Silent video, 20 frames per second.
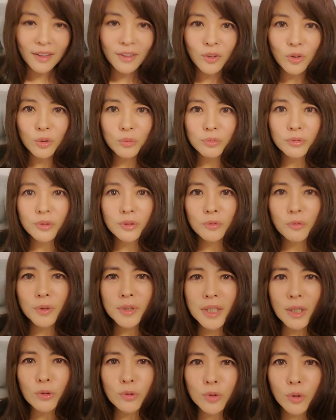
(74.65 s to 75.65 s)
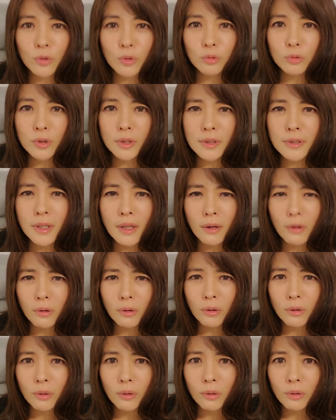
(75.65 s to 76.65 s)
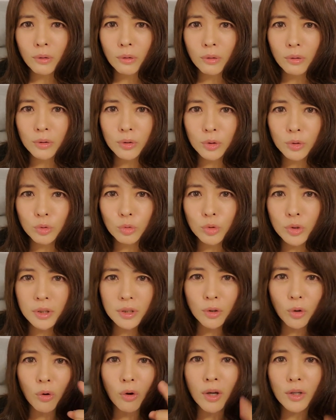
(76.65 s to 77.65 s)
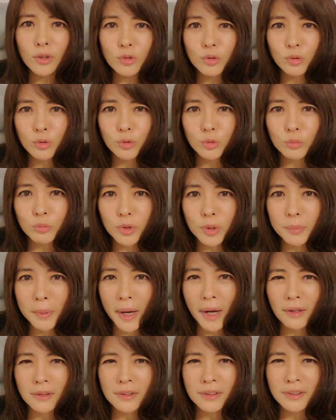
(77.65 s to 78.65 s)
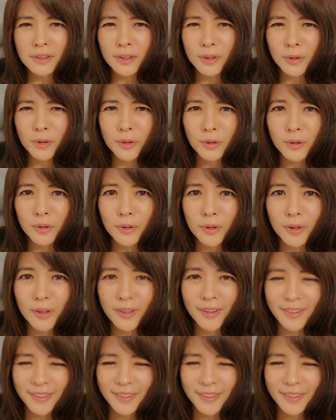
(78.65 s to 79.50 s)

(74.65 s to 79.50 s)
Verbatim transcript: 여러분 왜 자꾸 저를 울리세요? 저 눈이 커가지고 눈물이 많거든요.